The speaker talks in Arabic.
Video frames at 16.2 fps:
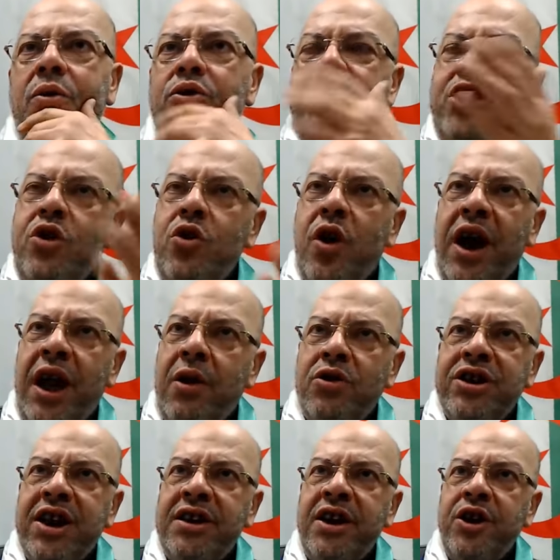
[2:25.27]
والشيوخ على
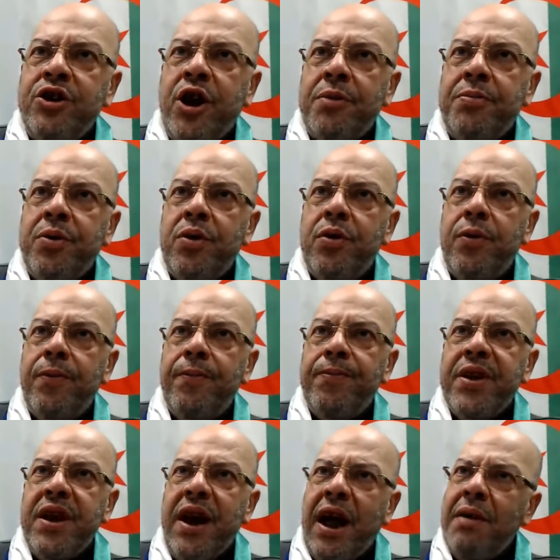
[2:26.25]
واش قاعدين يضربوه
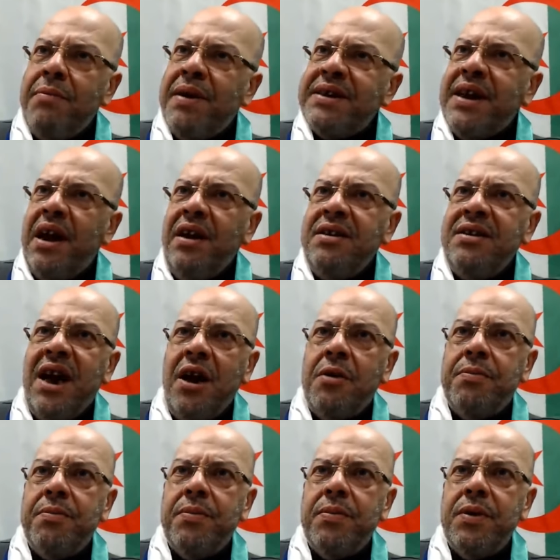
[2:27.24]
على المصالح
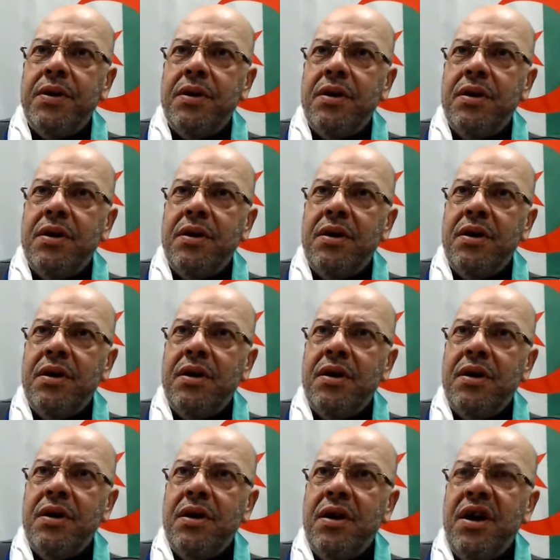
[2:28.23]
نتاعهم
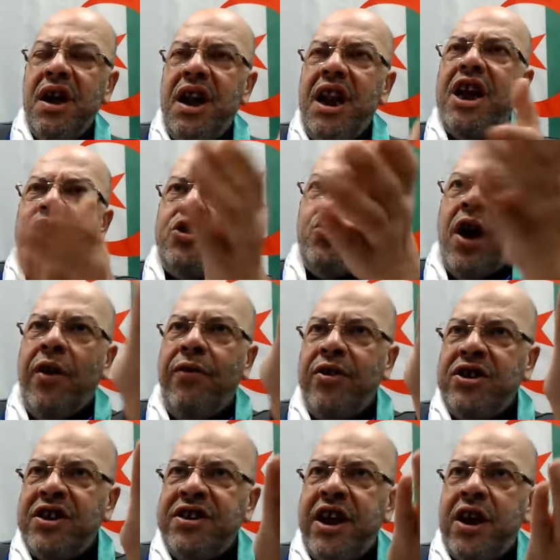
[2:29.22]
لا الشيوخه
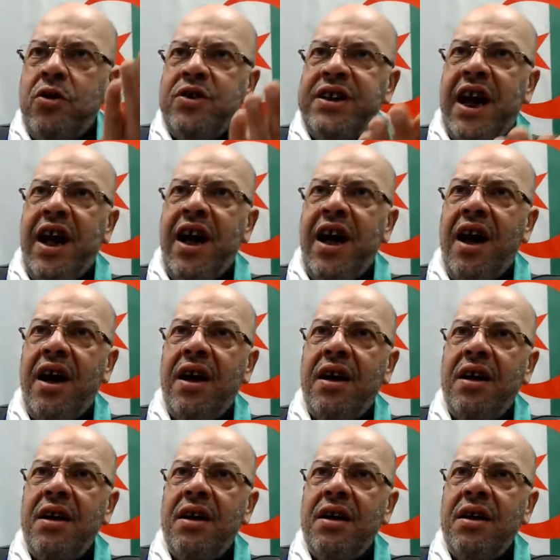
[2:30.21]
في الجزائر نزهاء
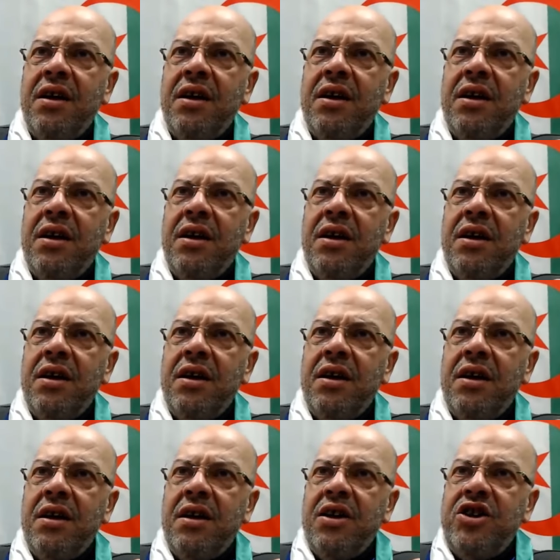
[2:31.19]

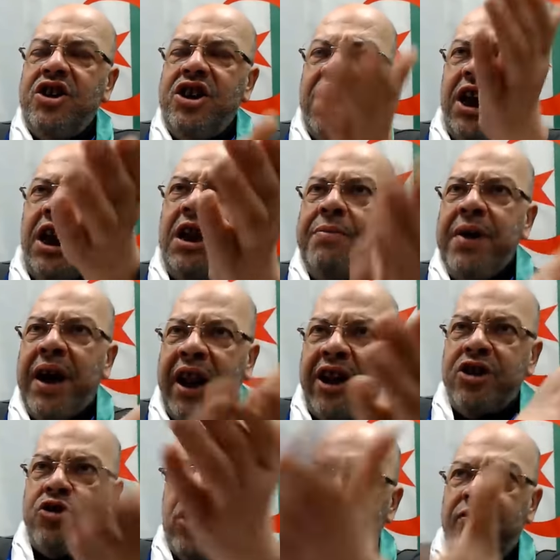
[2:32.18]
الشيخ اللي ما
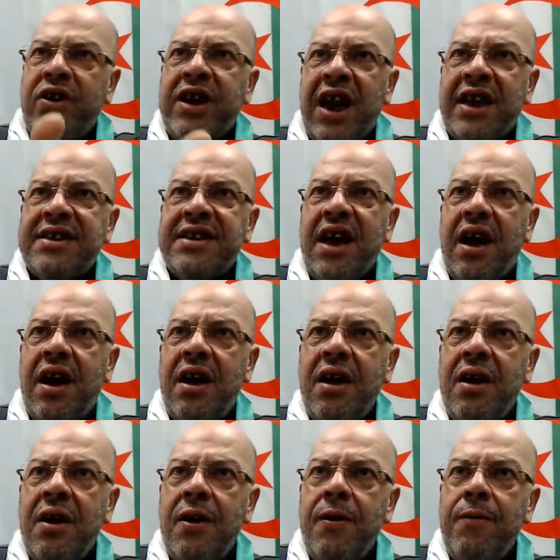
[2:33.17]
يقراش في الكلاسه
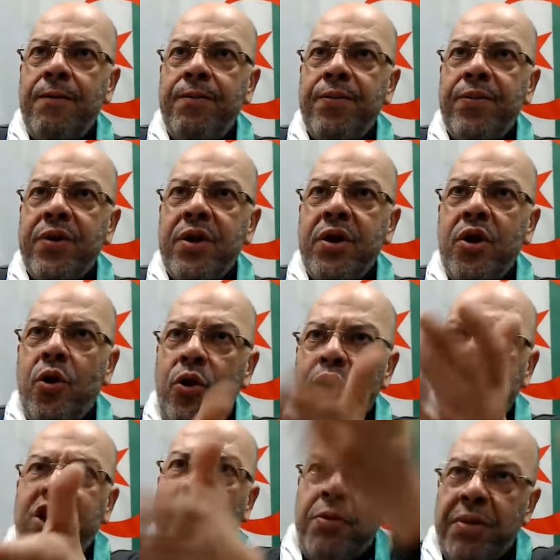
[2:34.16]

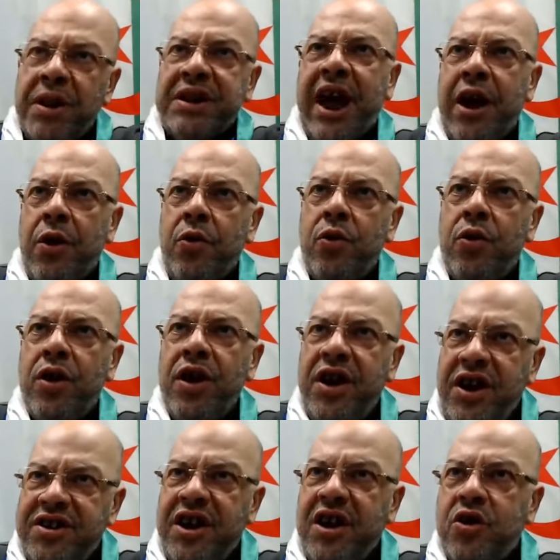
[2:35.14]
ويديهم لدارو
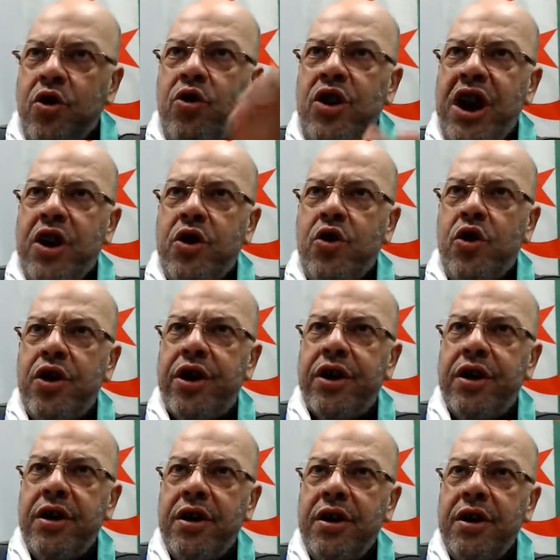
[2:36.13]
يسلكوا له
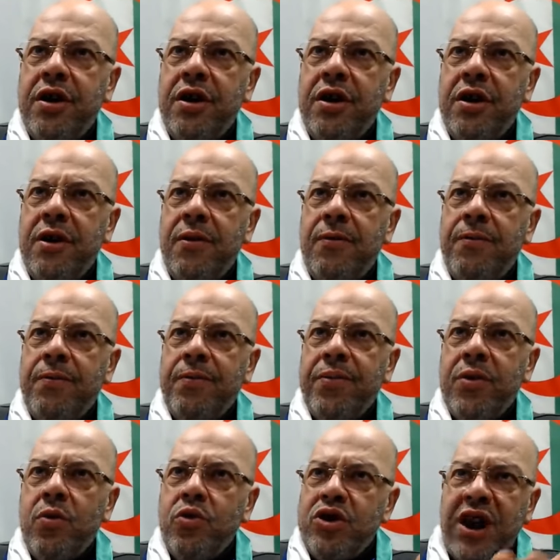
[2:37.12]
ليكور
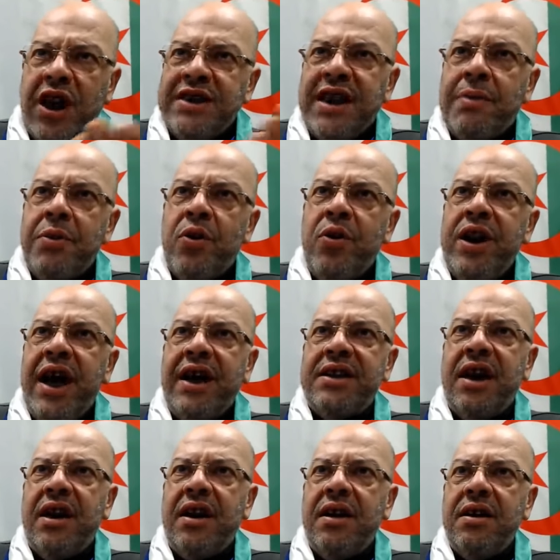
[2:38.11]
واش نعتبروا انا
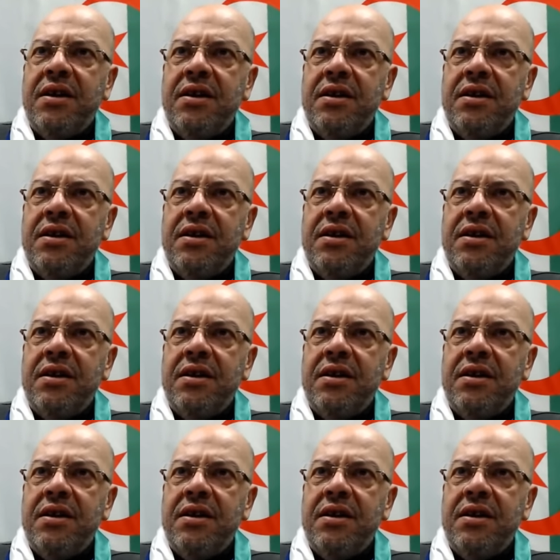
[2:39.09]
هذا